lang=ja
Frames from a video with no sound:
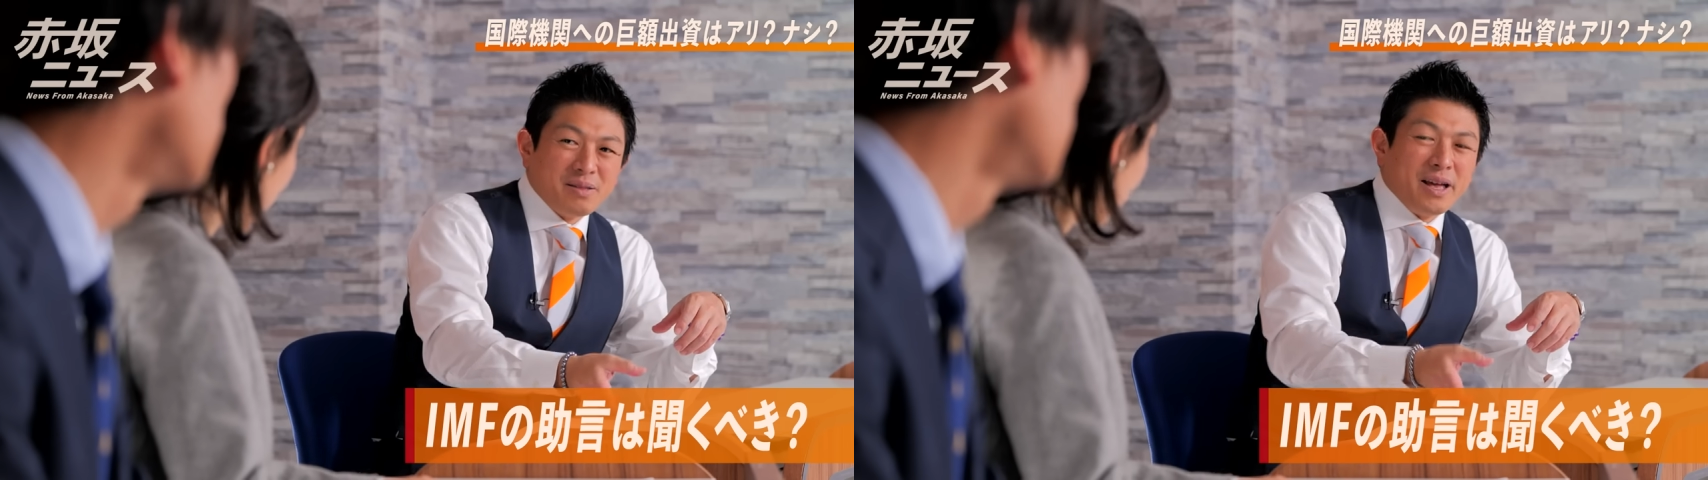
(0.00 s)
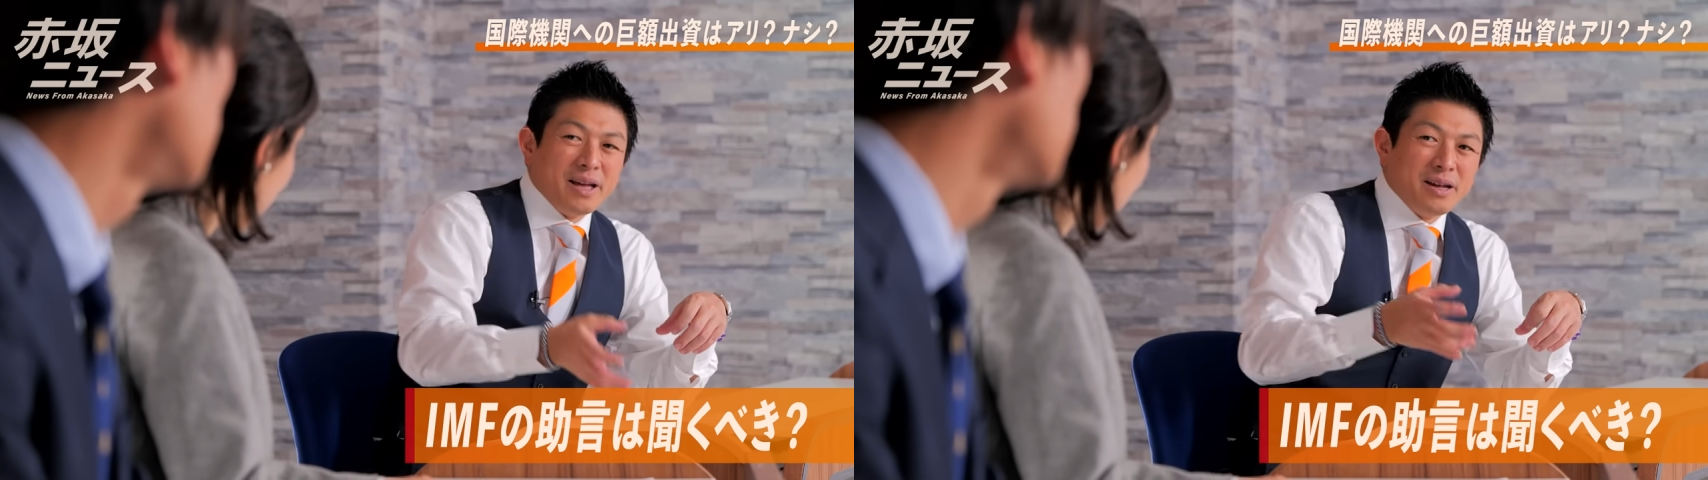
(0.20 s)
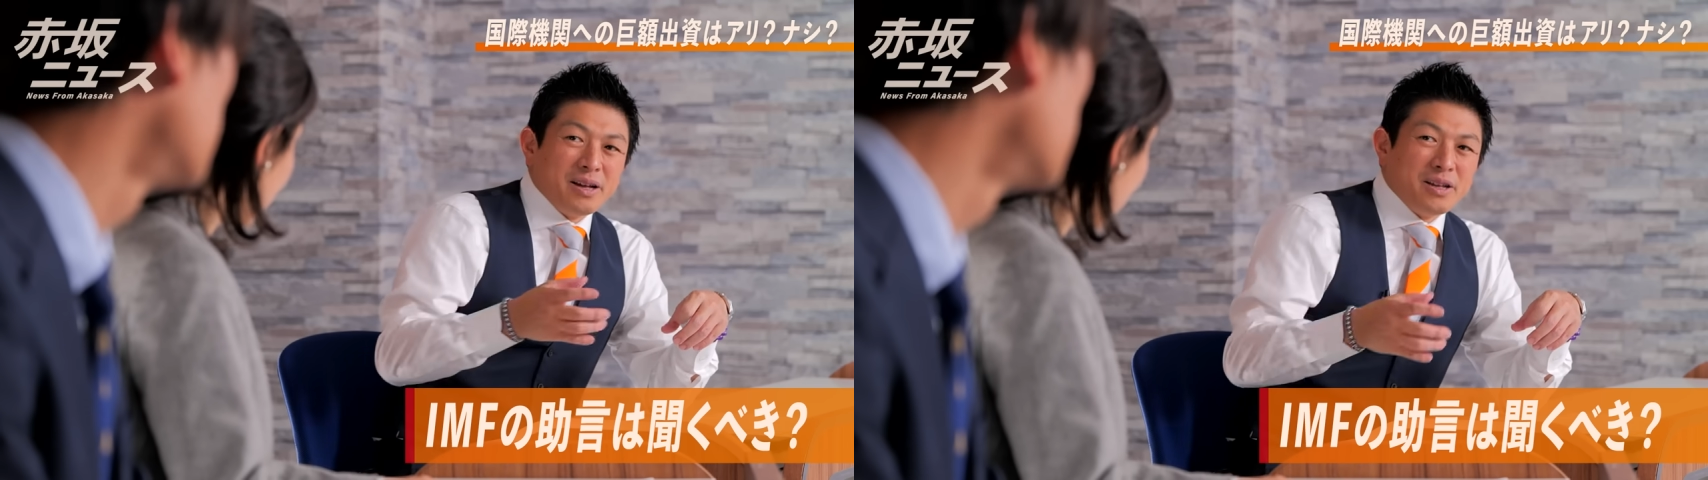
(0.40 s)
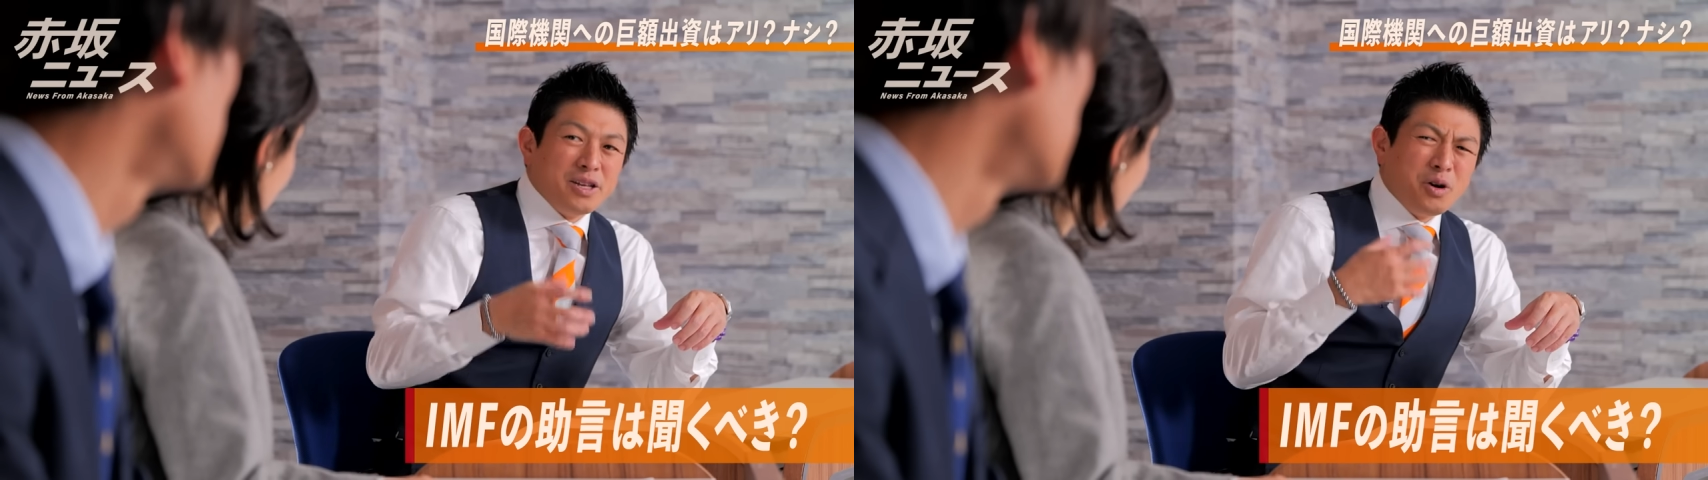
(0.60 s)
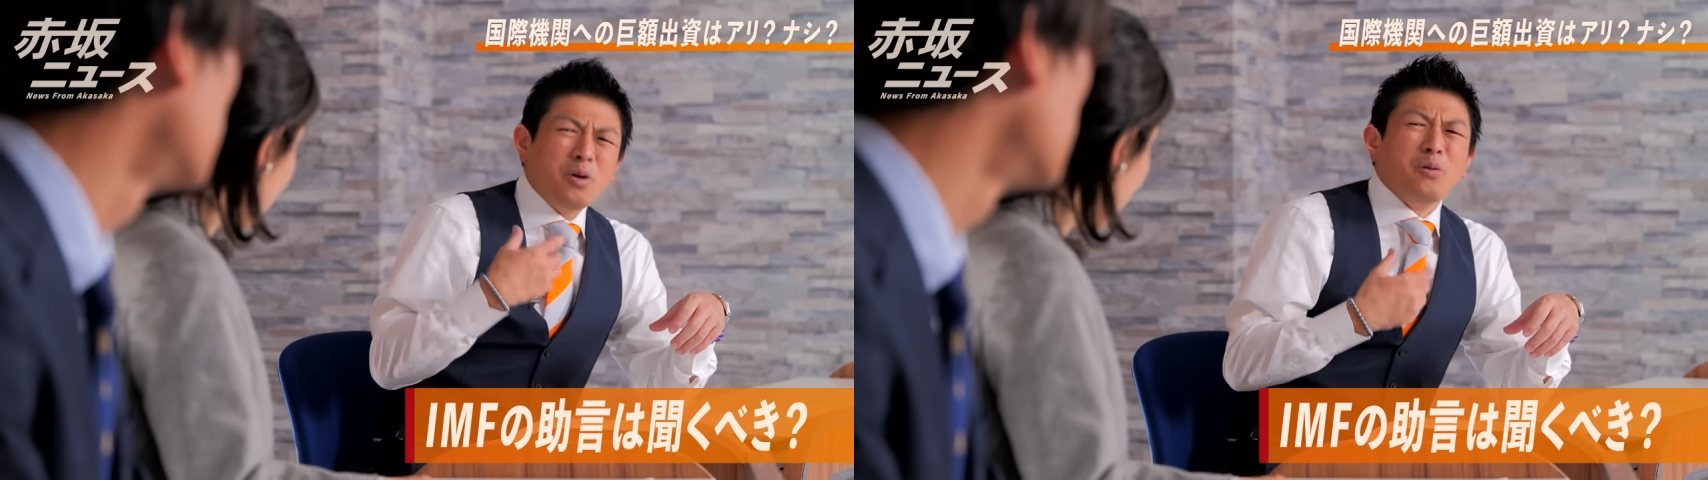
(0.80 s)
で、
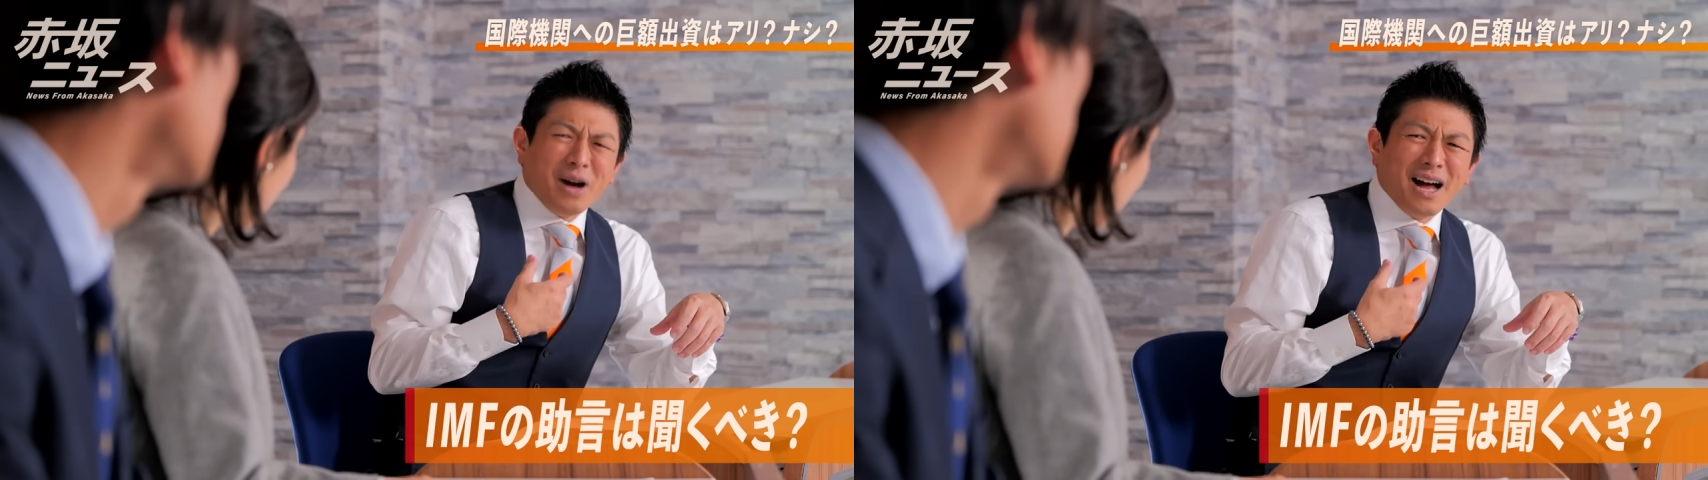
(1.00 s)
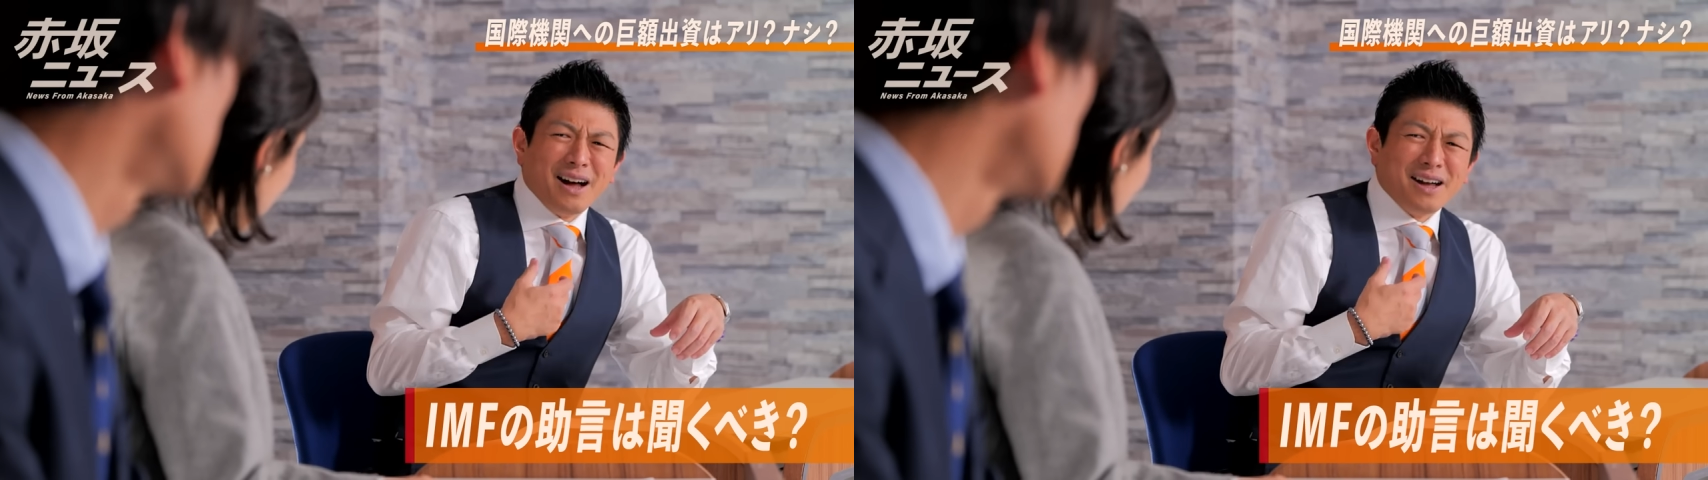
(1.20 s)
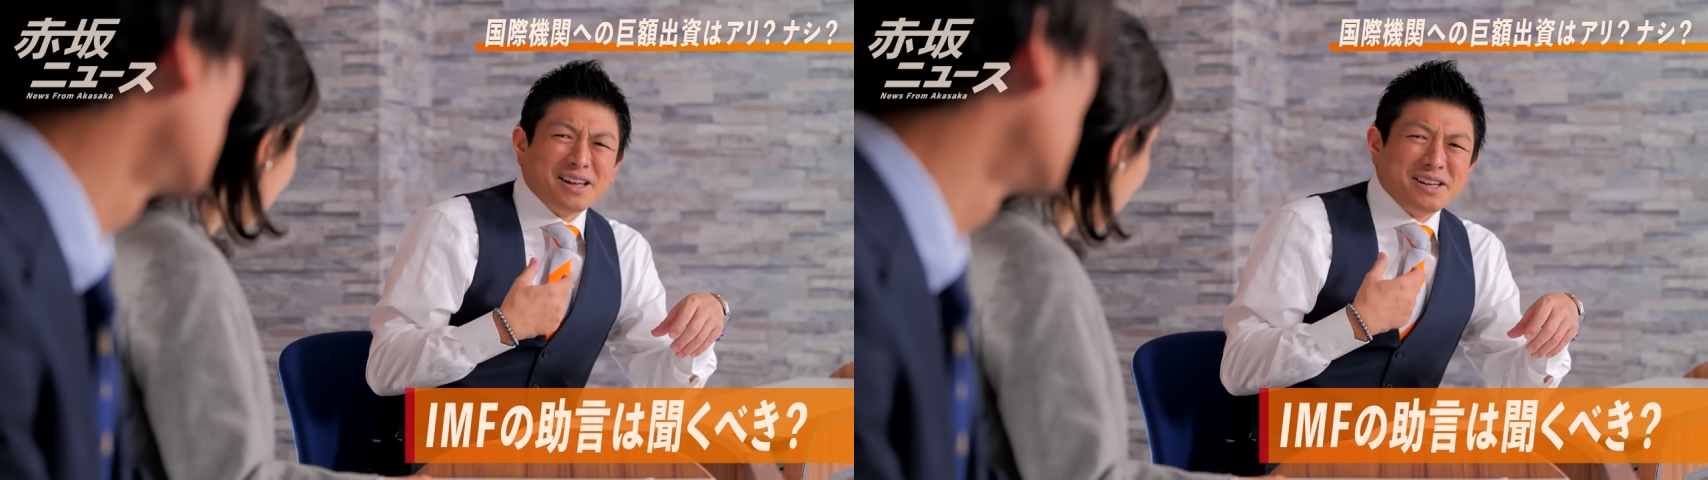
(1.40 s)
日本は